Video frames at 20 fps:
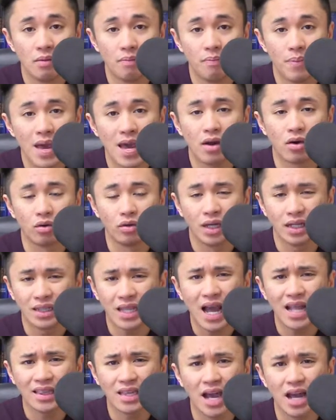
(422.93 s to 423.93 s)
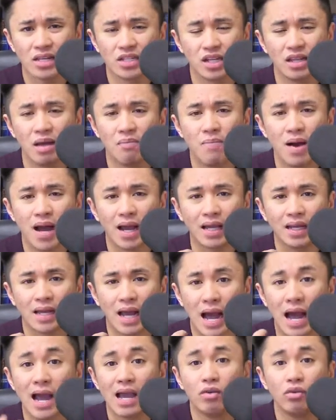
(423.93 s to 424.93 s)
Pero nagtataka sila bakit
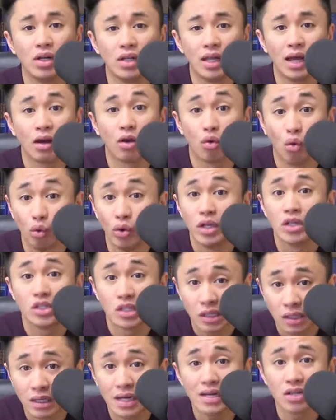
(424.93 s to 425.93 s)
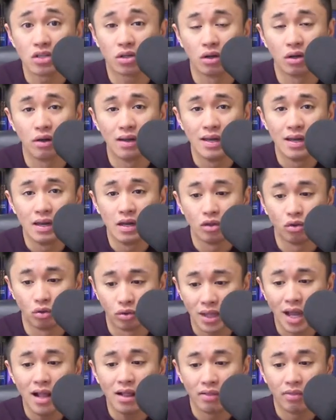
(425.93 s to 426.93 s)
ayaw nila kunin si Kristo.
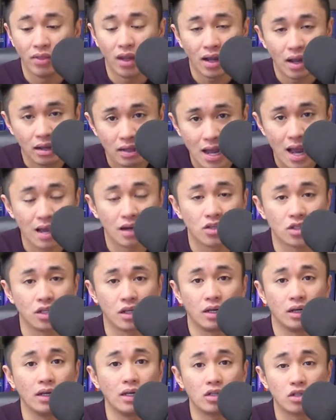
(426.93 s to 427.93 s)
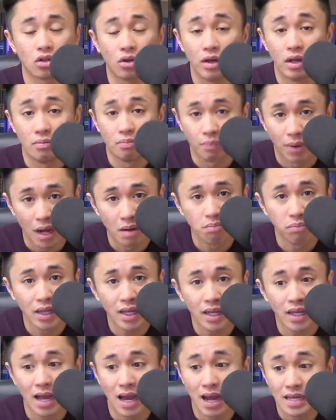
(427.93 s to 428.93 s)
Total, nangangaro si Kristo in
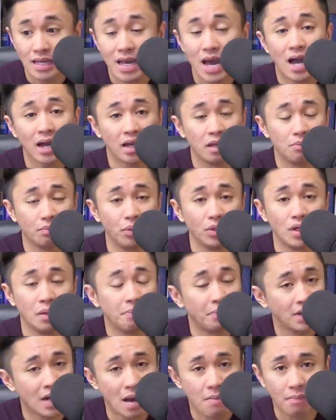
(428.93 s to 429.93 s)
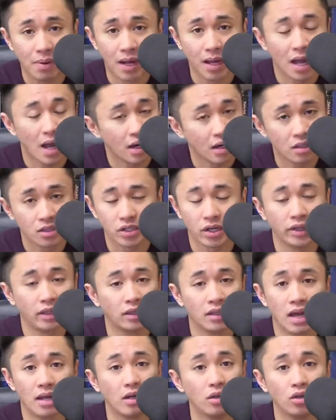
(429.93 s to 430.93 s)
public, hayagan po niya pinapangaran
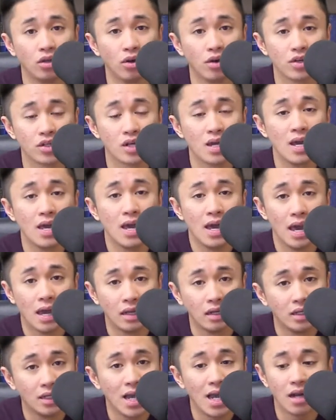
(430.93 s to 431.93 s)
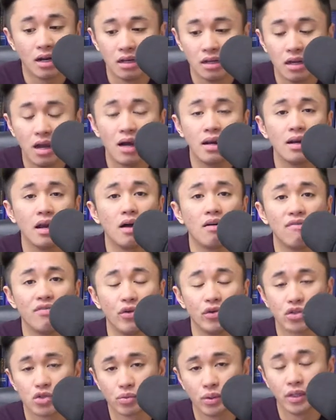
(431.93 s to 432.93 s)
salita ng Diyos, and yet none of
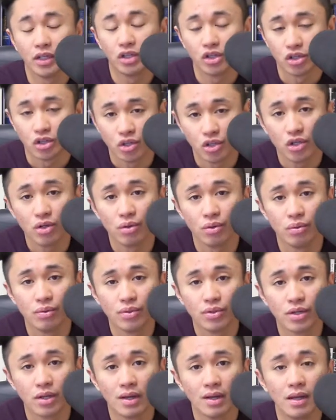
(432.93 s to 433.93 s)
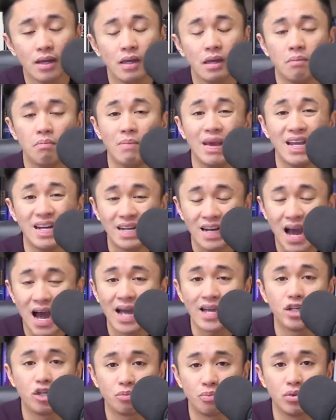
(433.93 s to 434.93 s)
those religious Jews may
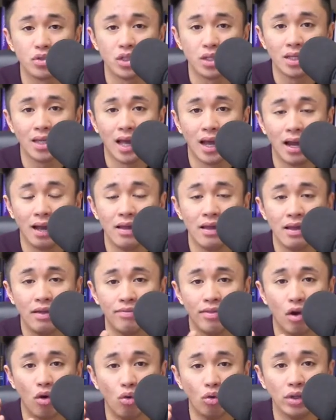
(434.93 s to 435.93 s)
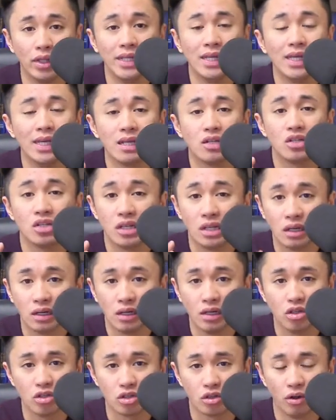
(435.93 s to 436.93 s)
nais po sila na huliin si
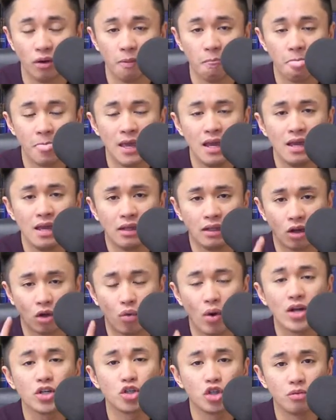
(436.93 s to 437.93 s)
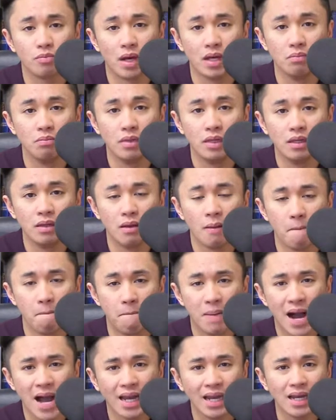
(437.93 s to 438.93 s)
Kristo. The question might be,
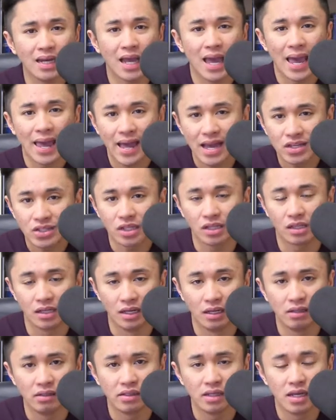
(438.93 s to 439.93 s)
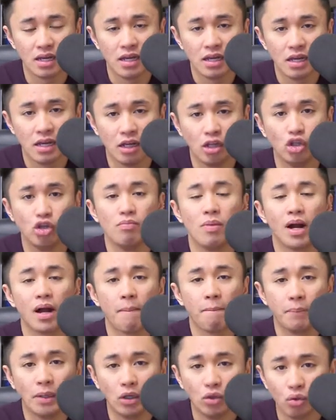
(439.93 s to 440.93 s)
bakit hesitant yung
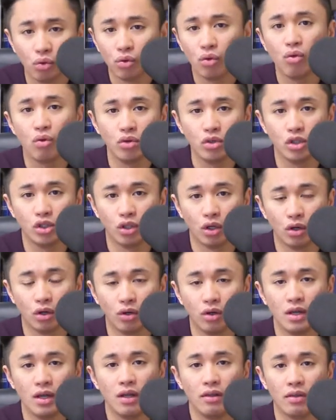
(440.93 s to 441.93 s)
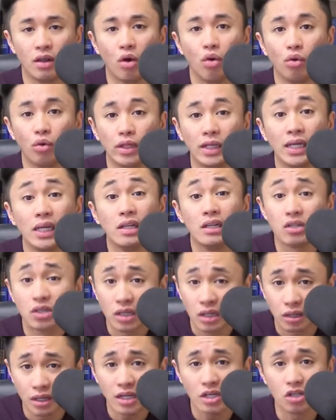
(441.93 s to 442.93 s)
mga pinunong Hudyo na hulihin
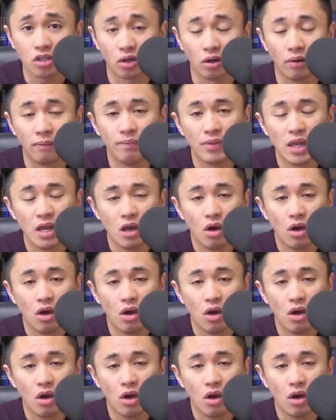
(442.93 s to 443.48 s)
si Kristo?